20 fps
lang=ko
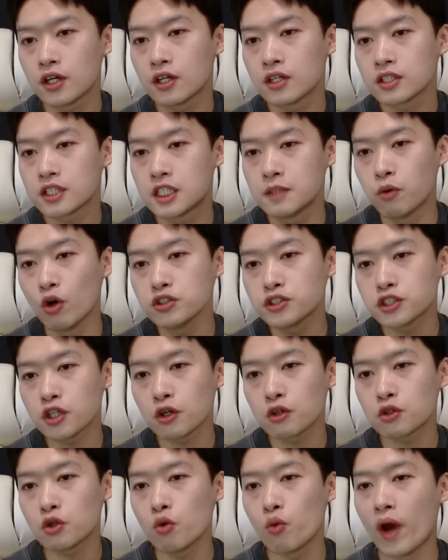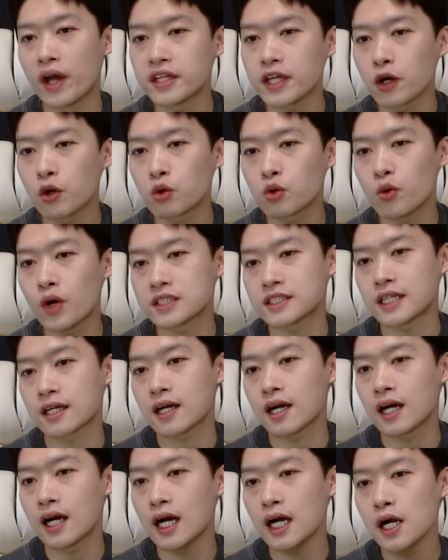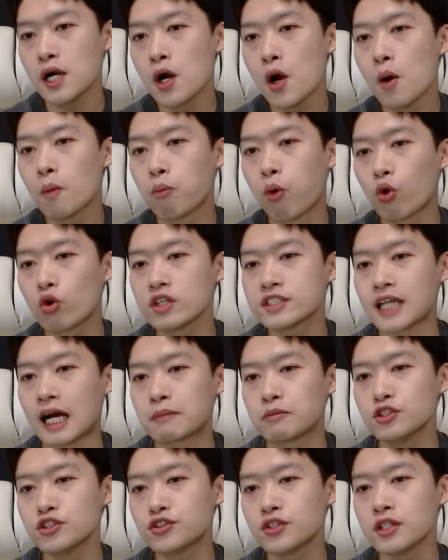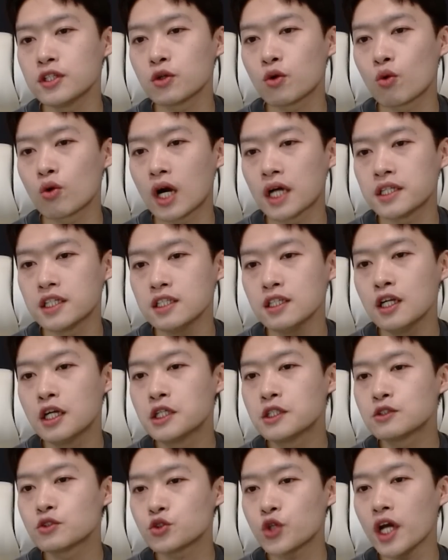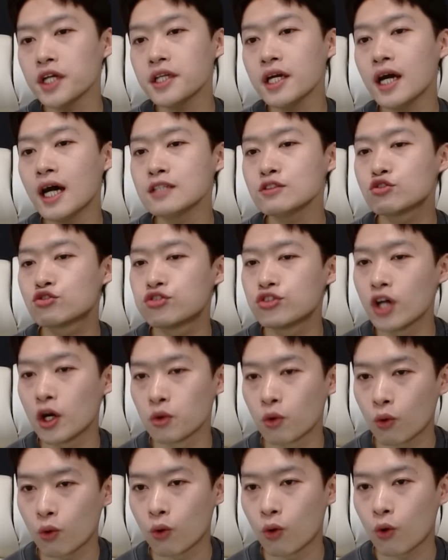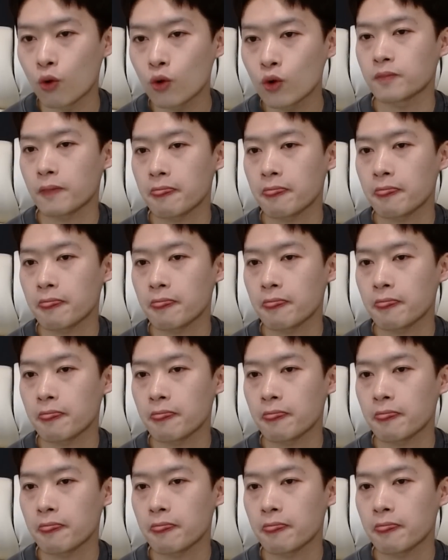기본적으로 웨데고르와 자카가 볼을 잡을 수 있는 공간을 최대한 줄여놓고